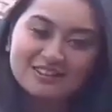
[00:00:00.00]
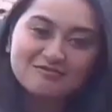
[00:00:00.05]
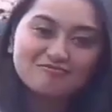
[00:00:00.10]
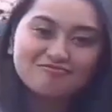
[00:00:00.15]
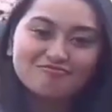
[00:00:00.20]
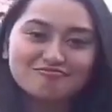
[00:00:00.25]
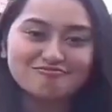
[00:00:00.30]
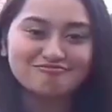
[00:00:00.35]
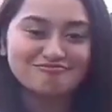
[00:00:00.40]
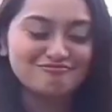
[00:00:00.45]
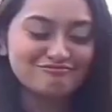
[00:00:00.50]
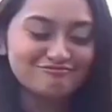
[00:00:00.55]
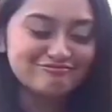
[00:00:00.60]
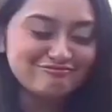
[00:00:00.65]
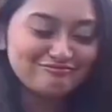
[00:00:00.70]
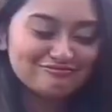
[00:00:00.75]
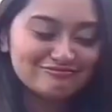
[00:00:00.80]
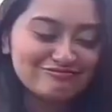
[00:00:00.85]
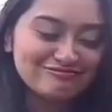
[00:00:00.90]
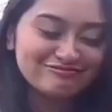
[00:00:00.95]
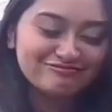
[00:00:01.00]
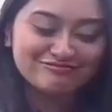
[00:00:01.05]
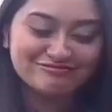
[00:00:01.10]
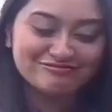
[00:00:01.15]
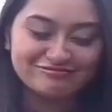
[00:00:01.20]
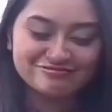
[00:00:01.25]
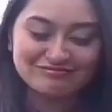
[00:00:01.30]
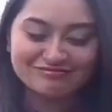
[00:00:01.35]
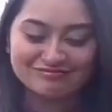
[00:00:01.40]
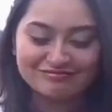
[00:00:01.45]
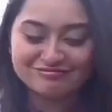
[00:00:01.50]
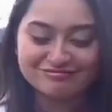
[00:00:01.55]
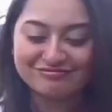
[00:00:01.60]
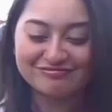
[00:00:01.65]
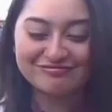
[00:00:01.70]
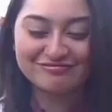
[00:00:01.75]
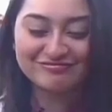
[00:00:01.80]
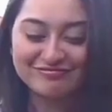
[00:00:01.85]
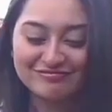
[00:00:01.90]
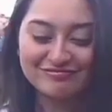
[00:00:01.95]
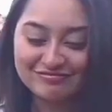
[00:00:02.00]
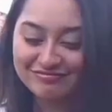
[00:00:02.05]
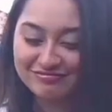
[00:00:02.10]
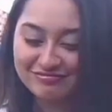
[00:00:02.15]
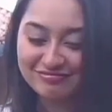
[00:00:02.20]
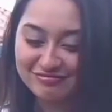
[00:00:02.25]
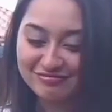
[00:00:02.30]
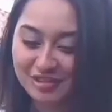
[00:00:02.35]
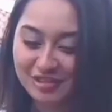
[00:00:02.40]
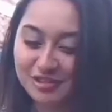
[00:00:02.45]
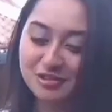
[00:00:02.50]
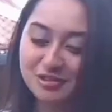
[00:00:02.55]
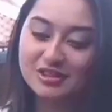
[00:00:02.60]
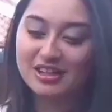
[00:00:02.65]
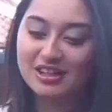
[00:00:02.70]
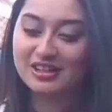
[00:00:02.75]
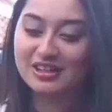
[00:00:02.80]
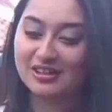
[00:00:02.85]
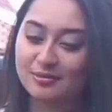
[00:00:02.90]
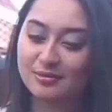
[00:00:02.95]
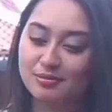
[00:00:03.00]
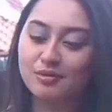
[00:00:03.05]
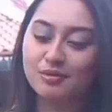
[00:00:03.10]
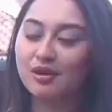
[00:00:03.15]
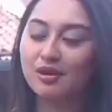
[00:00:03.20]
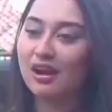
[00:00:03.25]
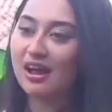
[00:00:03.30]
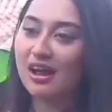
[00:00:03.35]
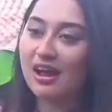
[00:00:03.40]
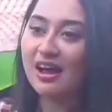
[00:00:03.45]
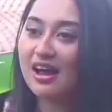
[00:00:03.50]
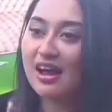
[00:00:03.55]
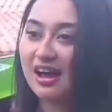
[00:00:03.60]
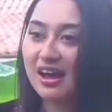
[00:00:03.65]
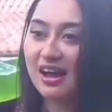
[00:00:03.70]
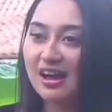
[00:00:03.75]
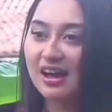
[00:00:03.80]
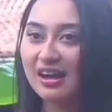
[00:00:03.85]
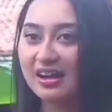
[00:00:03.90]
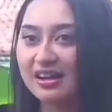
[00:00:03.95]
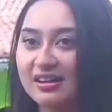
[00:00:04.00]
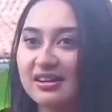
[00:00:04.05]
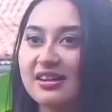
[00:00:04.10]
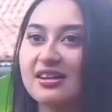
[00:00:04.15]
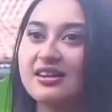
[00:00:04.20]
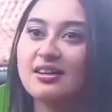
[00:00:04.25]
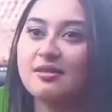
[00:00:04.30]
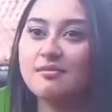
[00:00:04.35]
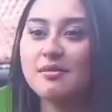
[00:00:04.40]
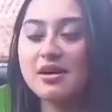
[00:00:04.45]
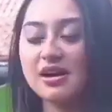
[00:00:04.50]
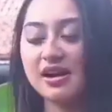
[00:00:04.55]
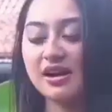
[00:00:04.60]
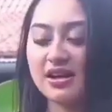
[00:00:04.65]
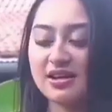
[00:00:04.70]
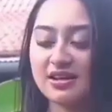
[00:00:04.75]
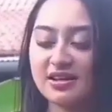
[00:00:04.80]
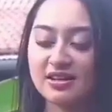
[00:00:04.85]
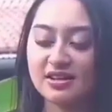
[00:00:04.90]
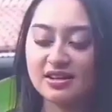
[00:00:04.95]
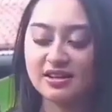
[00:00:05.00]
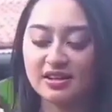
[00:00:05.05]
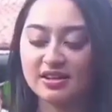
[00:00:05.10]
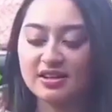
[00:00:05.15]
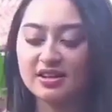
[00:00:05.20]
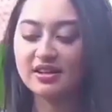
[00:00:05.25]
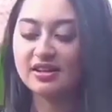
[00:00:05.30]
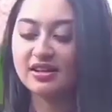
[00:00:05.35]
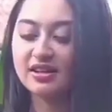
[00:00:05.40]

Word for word: Enggak sih, teman baik aja, tutur Billy Saputra. Billy juga menegaskan,